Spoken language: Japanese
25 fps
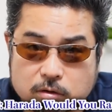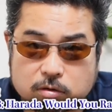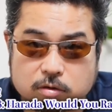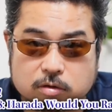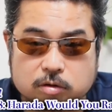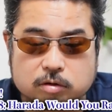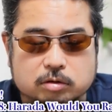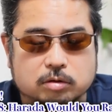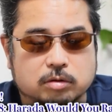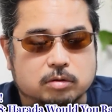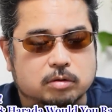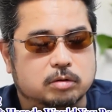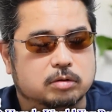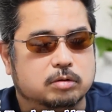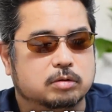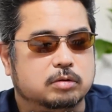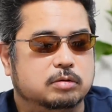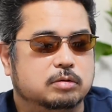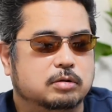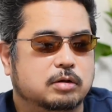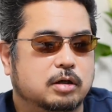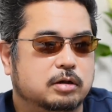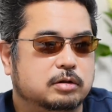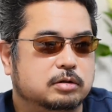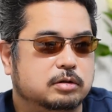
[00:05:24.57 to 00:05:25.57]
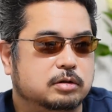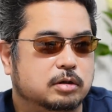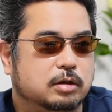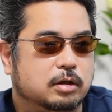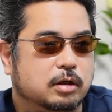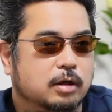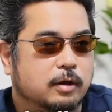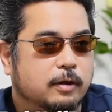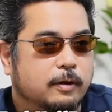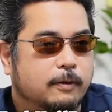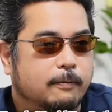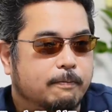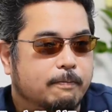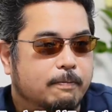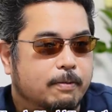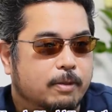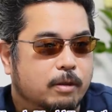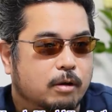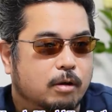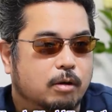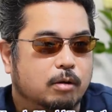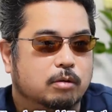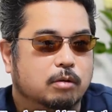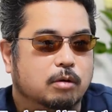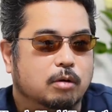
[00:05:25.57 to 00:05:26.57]
ルー大好きでだか
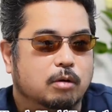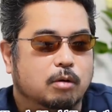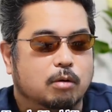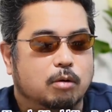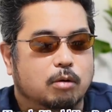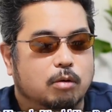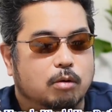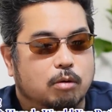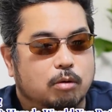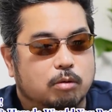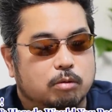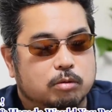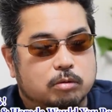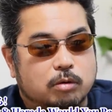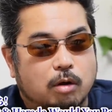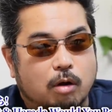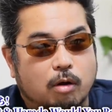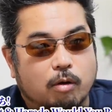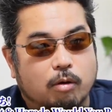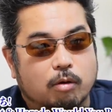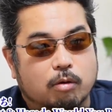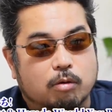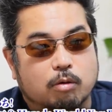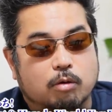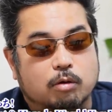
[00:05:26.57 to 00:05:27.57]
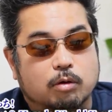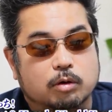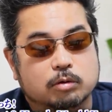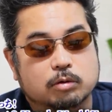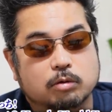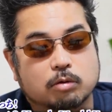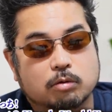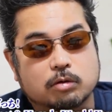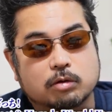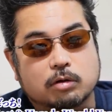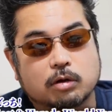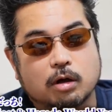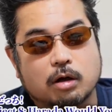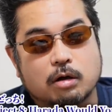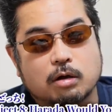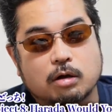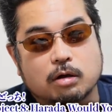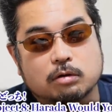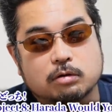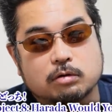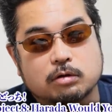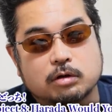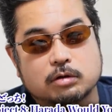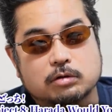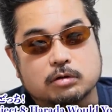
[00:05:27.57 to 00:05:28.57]
らなこの
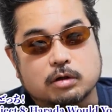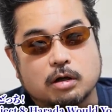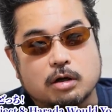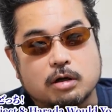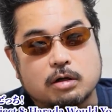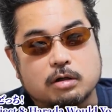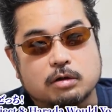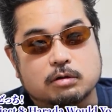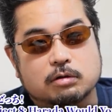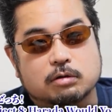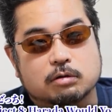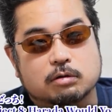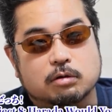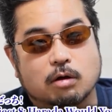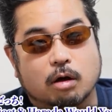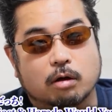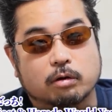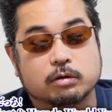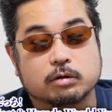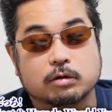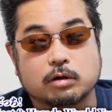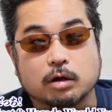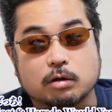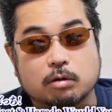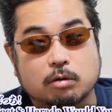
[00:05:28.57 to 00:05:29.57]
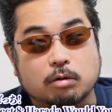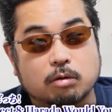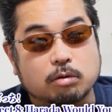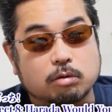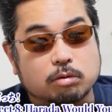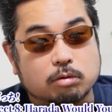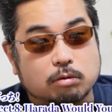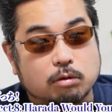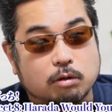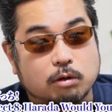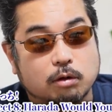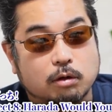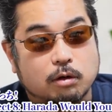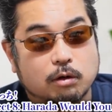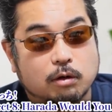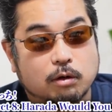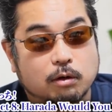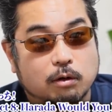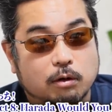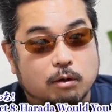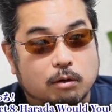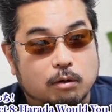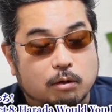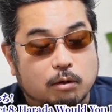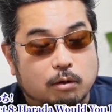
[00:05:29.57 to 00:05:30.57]
キャラデザインなんでこう
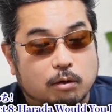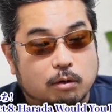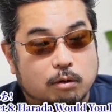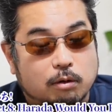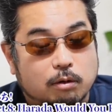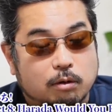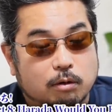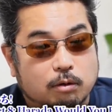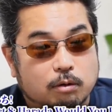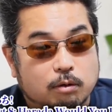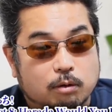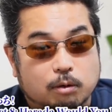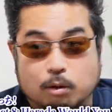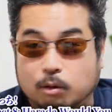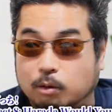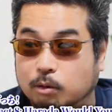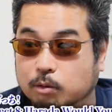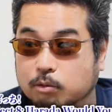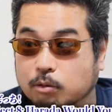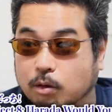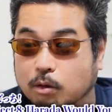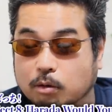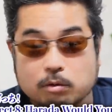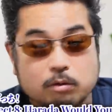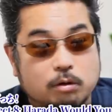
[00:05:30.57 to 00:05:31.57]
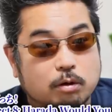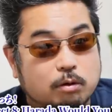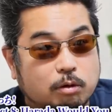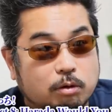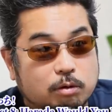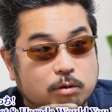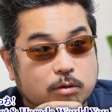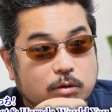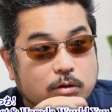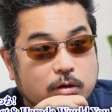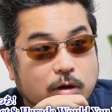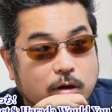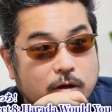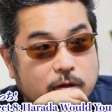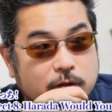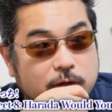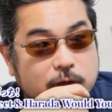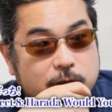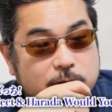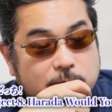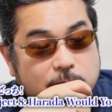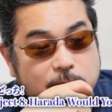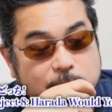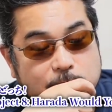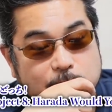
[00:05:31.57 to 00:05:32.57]
このなんでこの
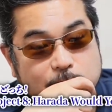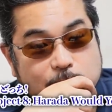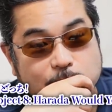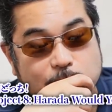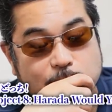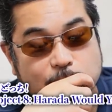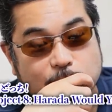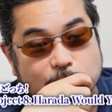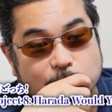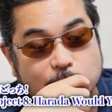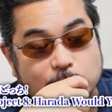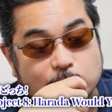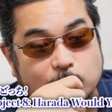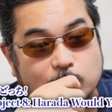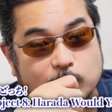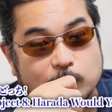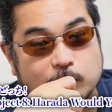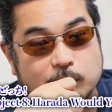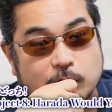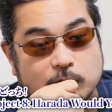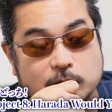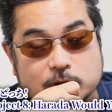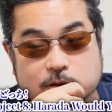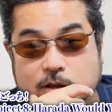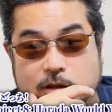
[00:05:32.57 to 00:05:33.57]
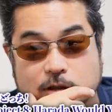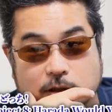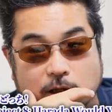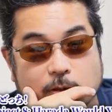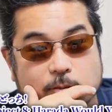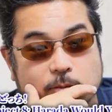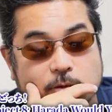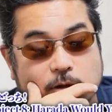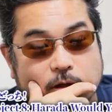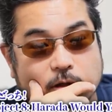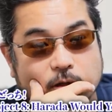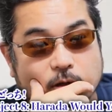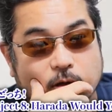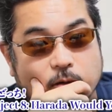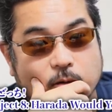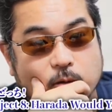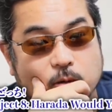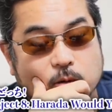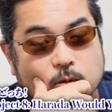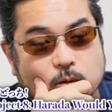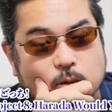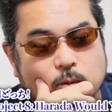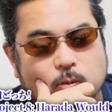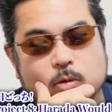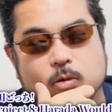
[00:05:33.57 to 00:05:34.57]
キャラデザインのこの出してきたみたいな
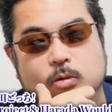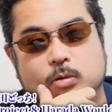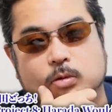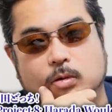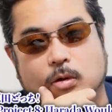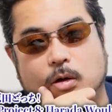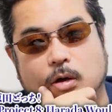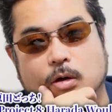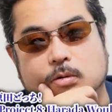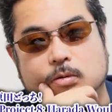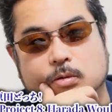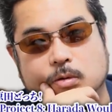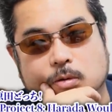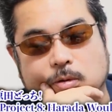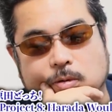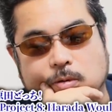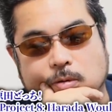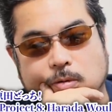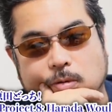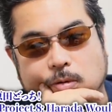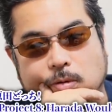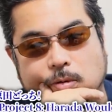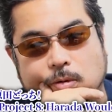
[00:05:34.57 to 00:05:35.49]
こと思うことがあるのよ。